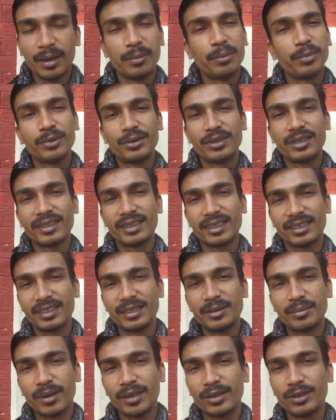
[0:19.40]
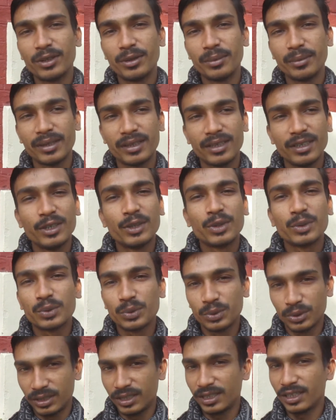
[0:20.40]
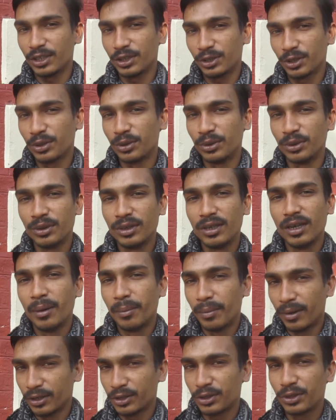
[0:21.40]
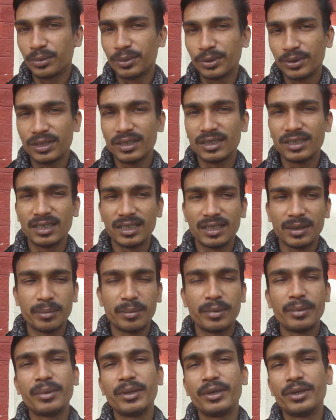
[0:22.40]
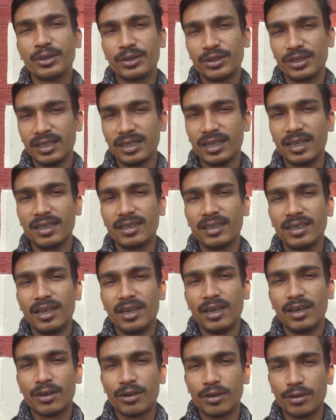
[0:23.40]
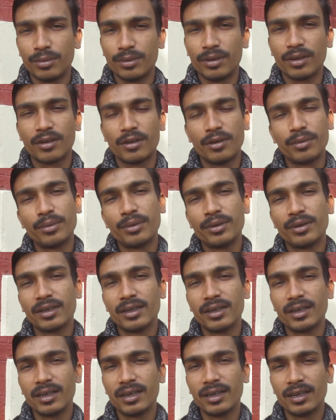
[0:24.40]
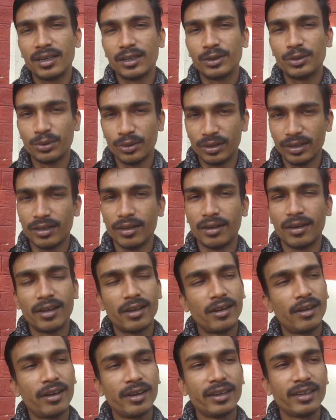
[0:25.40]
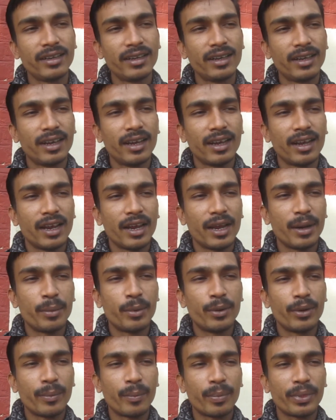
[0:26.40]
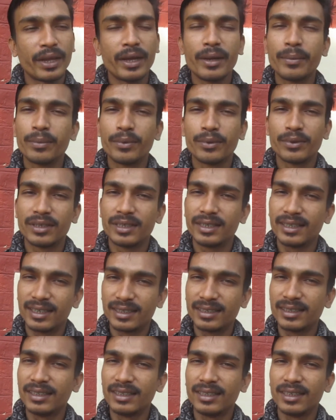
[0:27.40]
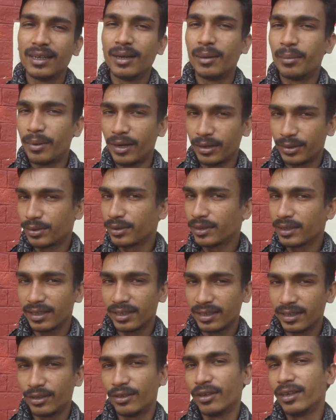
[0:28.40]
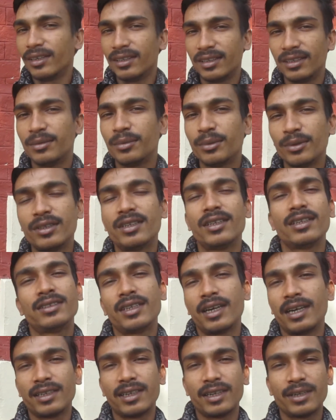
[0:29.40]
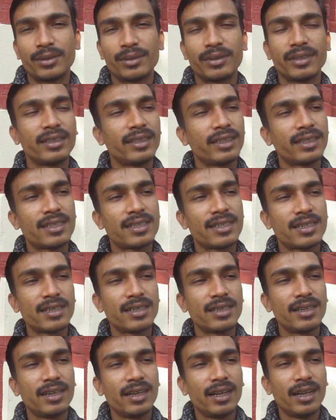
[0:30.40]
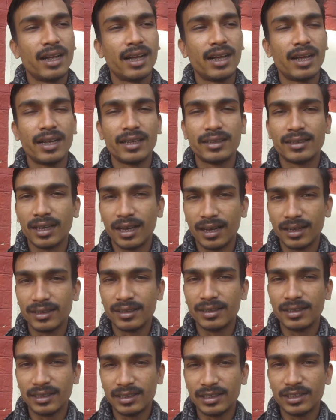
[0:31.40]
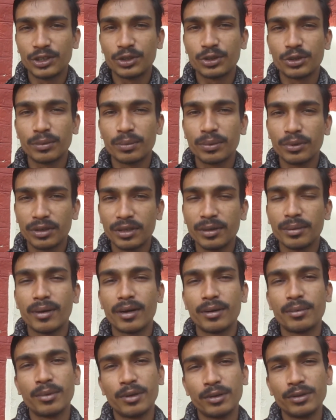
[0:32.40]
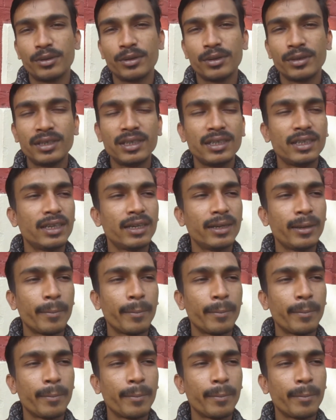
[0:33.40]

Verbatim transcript: পত্রিকাটির মাধ্যমে কুষ্টিয়া সহ পার্শ্ববর্তী জেলা বিভিন্ন জেলার খবরাখবর তুলে ধরা হয় এবং এই পত্রিকাটি পাঠকের হৃদয়ে ইতিমধ্যে জায়গা করে নিয়েছে তার নিজস্ব প্রতিভার মধ্য দিয়ে